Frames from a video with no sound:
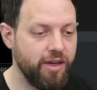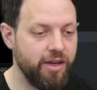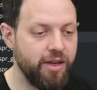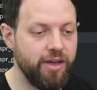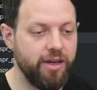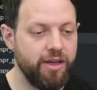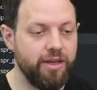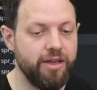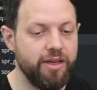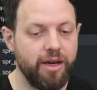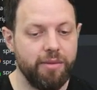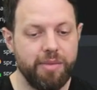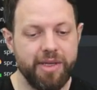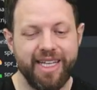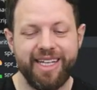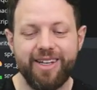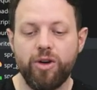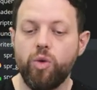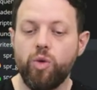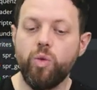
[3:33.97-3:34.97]
Ich habe
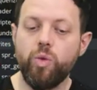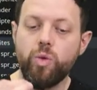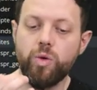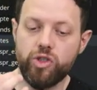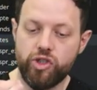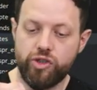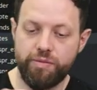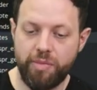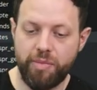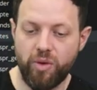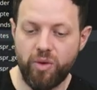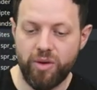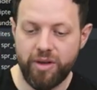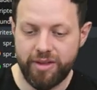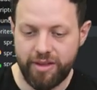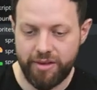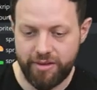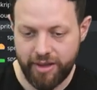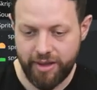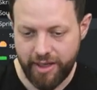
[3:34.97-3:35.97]
den Ursprung
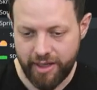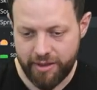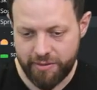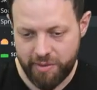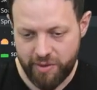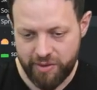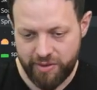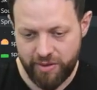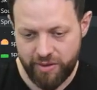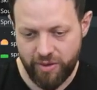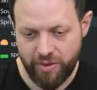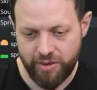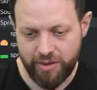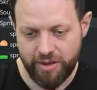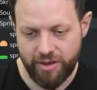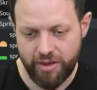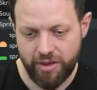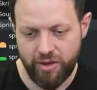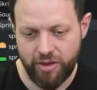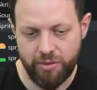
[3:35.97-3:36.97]
dieser Explosion
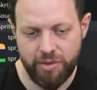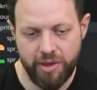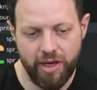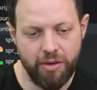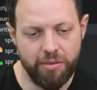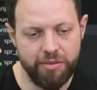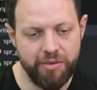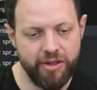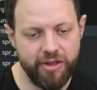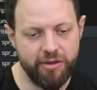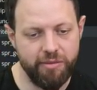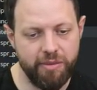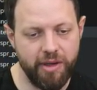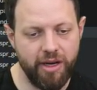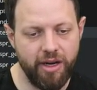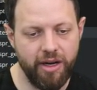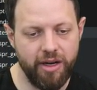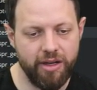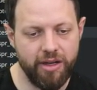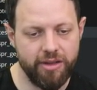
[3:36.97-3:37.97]
überhaupt nicht
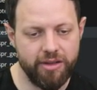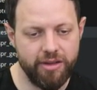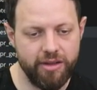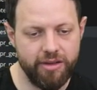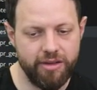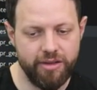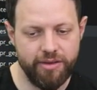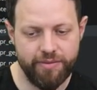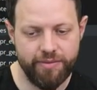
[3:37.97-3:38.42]
beachtet.